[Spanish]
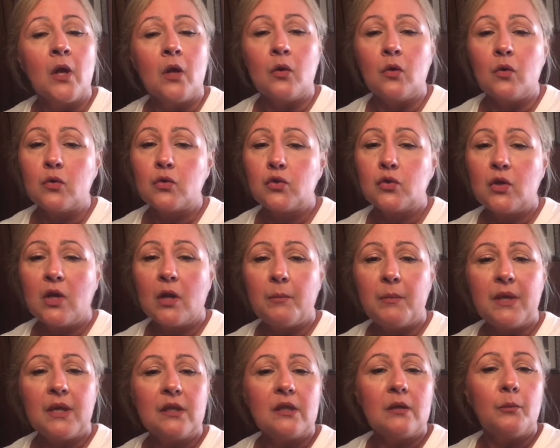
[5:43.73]
No
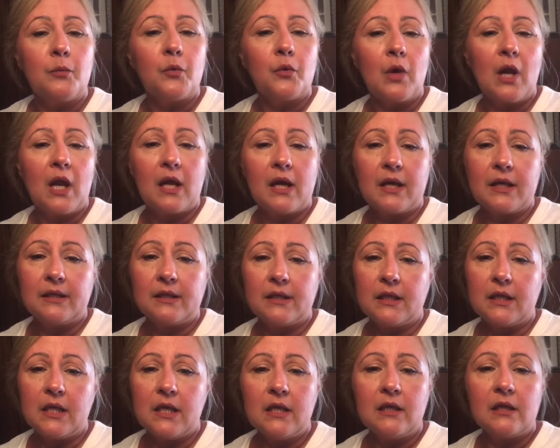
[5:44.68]
solamente por las
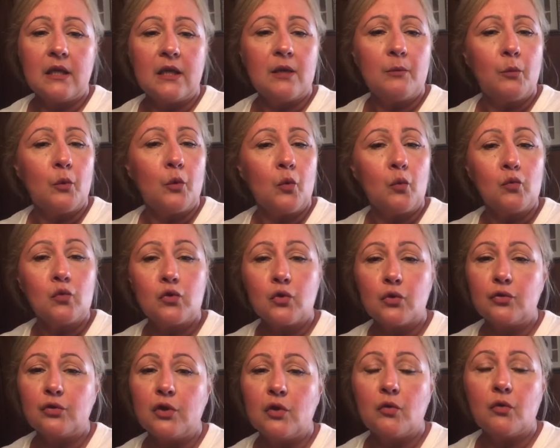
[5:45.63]
carteritas ni por un
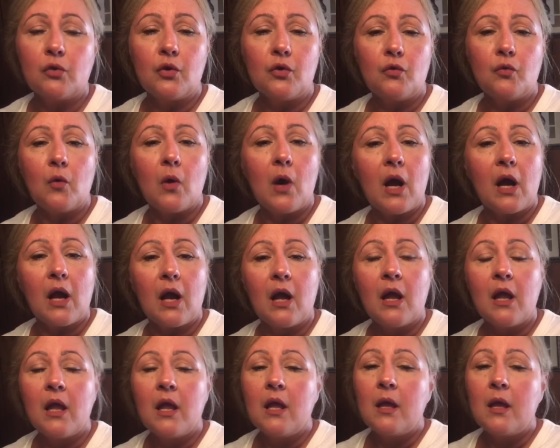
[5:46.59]
sorteo que yo haga.